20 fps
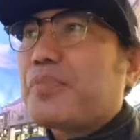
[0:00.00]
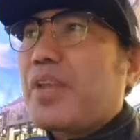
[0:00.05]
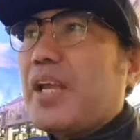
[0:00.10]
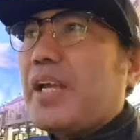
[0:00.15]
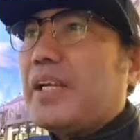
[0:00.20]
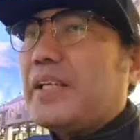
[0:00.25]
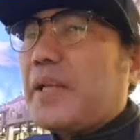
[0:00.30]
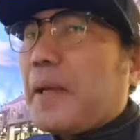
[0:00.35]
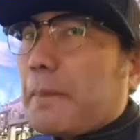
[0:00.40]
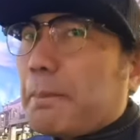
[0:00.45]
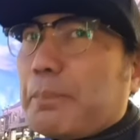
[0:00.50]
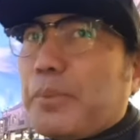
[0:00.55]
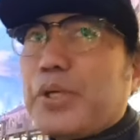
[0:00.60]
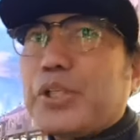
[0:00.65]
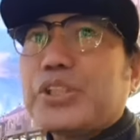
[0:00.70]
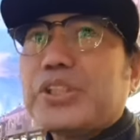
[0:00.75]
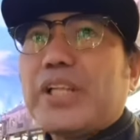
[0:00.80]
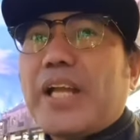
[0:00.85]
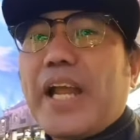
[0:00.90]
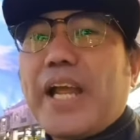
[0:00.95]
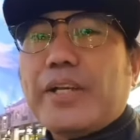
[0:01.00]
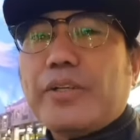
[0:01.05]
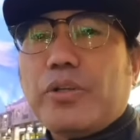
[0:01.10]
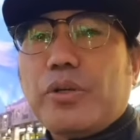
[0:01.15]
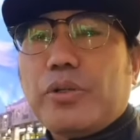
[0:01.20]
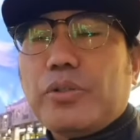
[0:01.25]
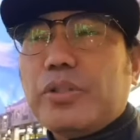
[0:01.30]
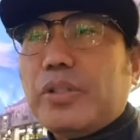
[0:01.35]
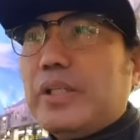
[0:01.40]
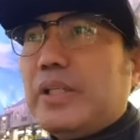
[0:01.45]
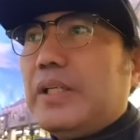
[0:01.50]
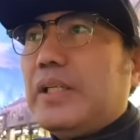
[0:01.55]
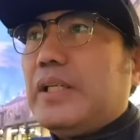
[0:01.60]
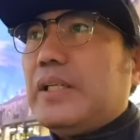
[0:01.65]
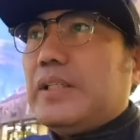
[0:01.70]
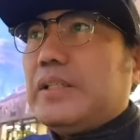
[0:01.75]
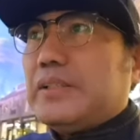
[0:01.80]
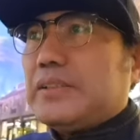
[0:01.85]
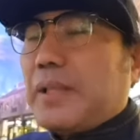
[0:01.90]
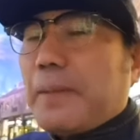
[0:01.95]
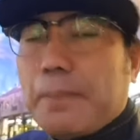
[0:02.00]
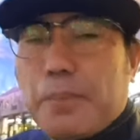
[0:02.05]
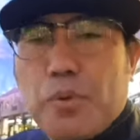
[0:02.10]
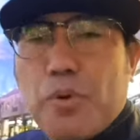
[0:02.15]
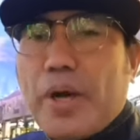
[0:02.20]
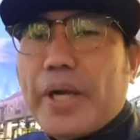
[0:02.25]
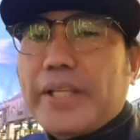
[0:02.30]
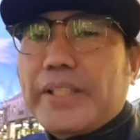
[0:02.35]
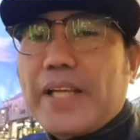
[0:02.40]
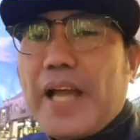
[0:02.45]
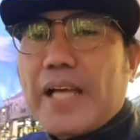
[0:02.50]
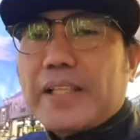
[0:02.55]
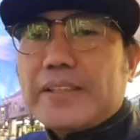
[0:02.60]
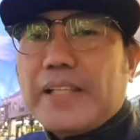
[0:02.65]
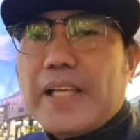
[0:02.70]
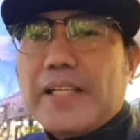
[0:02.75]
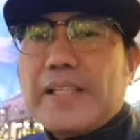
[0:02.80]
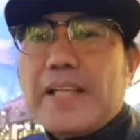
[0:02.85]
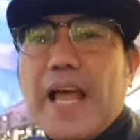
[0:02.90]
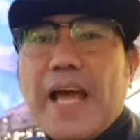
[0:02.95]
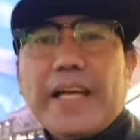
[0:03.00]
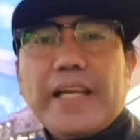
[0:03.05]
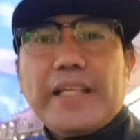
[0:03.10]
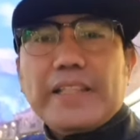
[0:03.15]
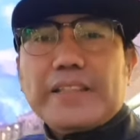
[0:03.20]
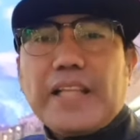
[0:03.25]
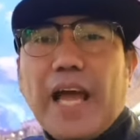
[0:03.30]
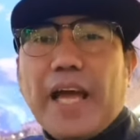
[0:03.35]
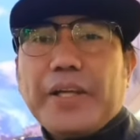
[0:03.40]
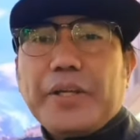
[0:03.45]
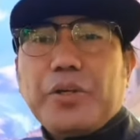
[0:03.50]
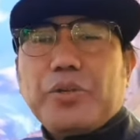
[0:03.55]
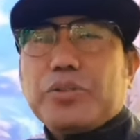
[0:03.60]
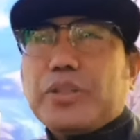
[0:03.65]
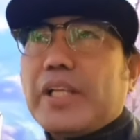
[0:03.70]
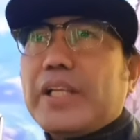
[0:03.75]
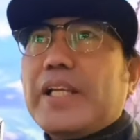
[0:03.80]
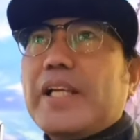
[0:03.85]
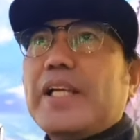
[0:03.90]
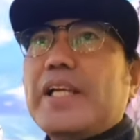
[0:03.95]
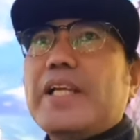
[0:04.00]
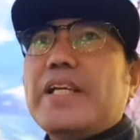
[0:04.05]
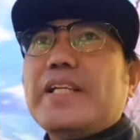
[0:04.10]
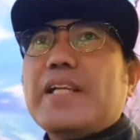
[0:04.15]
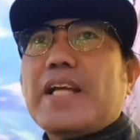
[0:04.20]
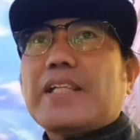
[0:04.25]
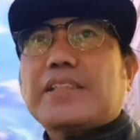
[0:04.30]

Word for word: ng verse na yan, no? Sa buhay natin, lagi tayong nangihina.